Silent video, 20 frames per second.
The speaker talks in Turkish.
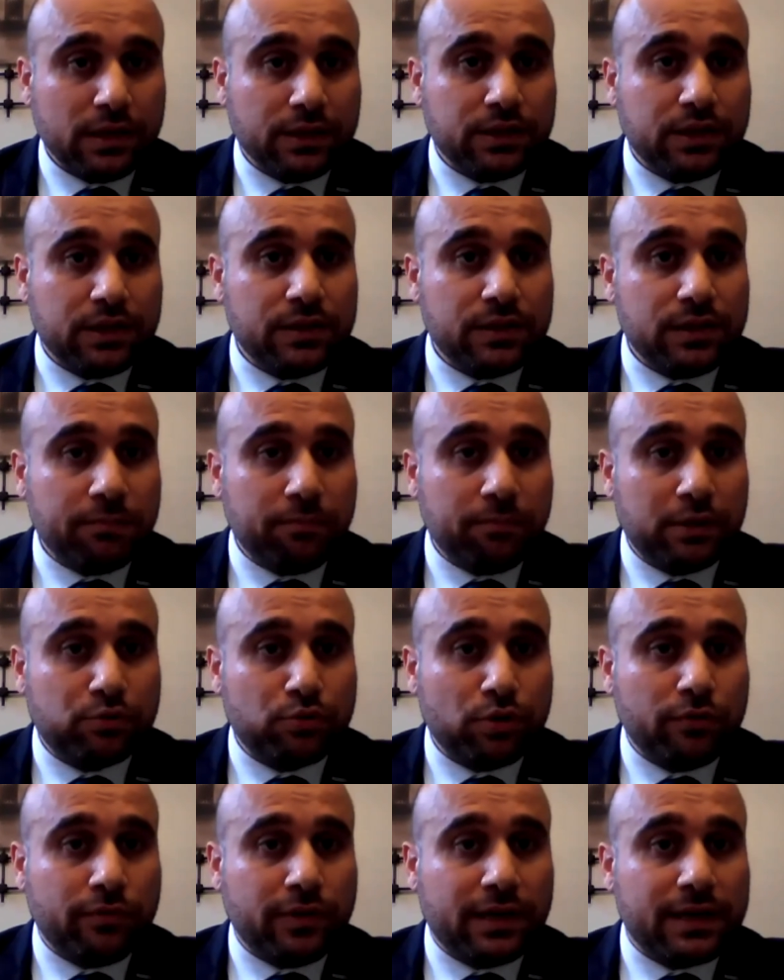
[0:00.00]
İkincisi
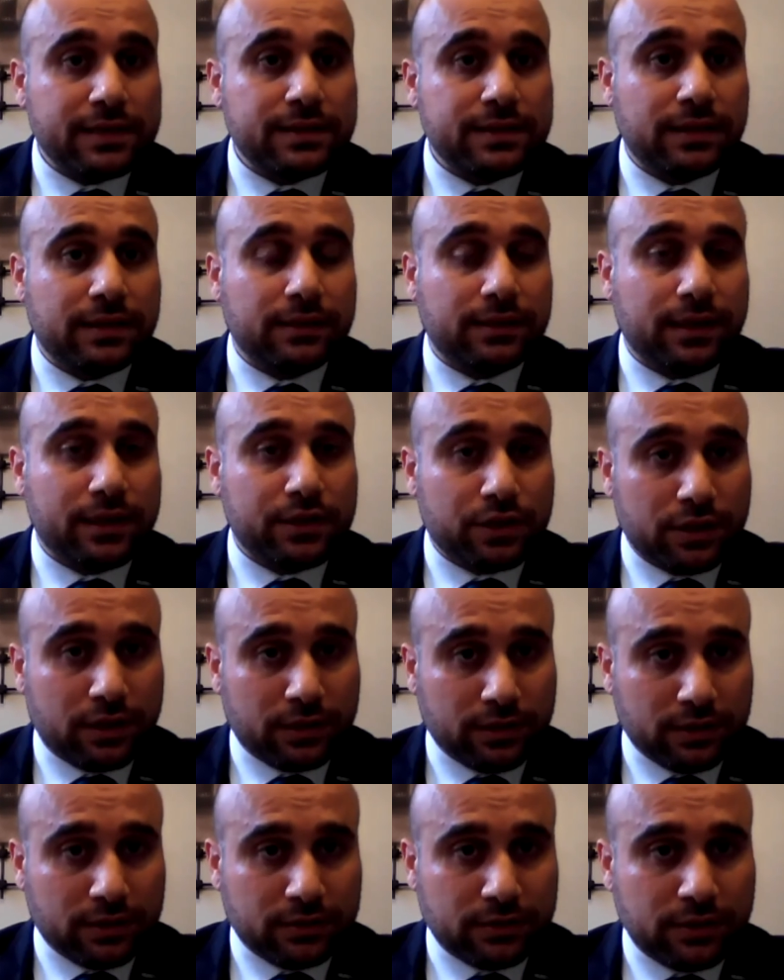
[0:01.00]
petrol ve gaz alanında
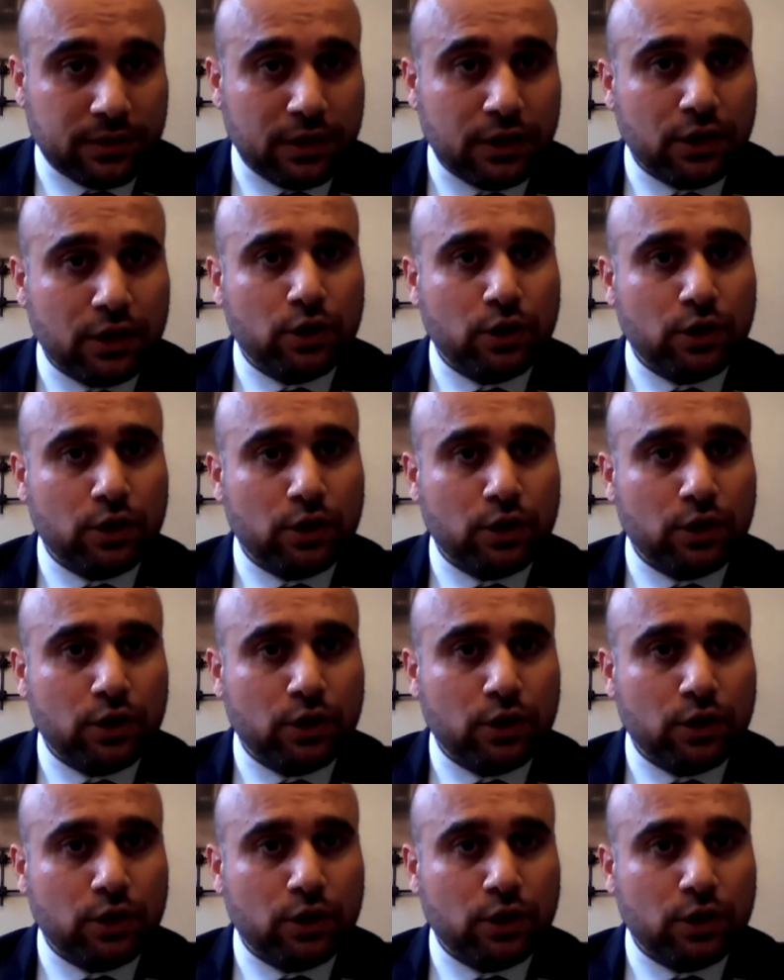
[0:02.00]
yaşananlar.